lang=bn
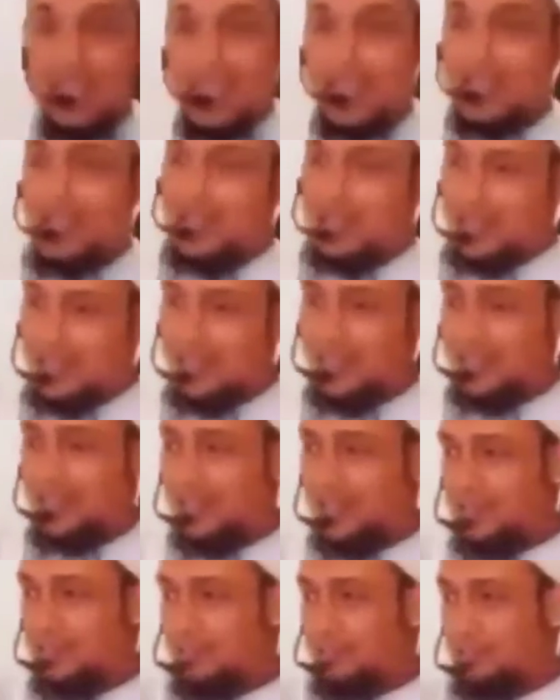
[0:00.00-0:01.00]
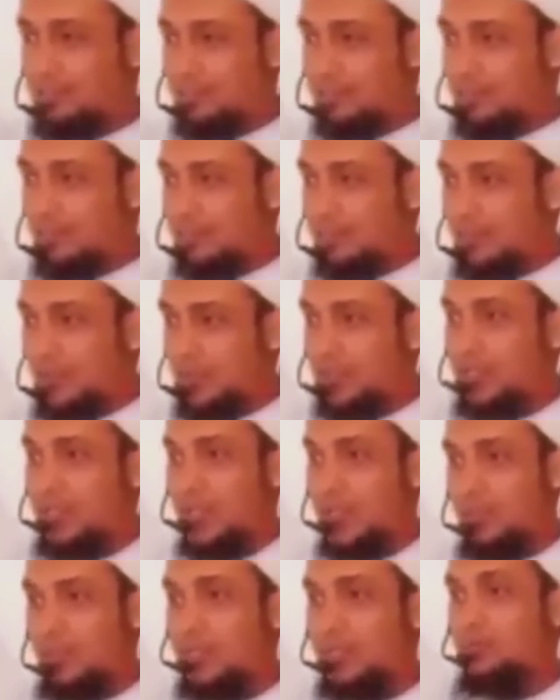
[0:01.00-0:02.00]
এখানে একটা
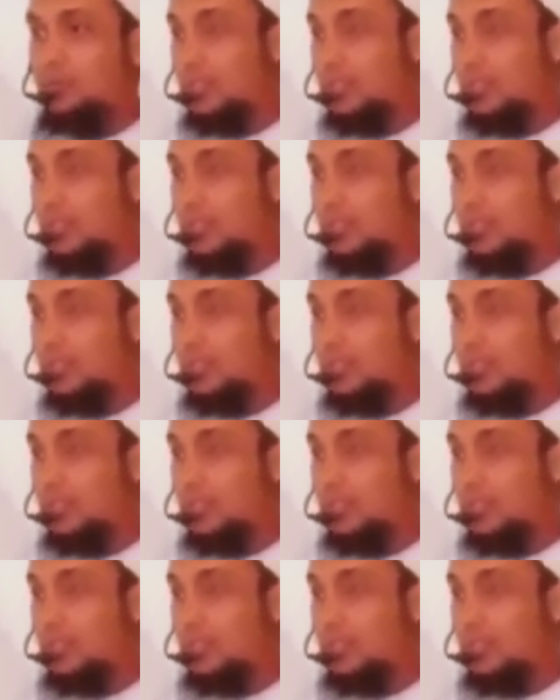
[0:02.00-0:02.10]
কথা আমার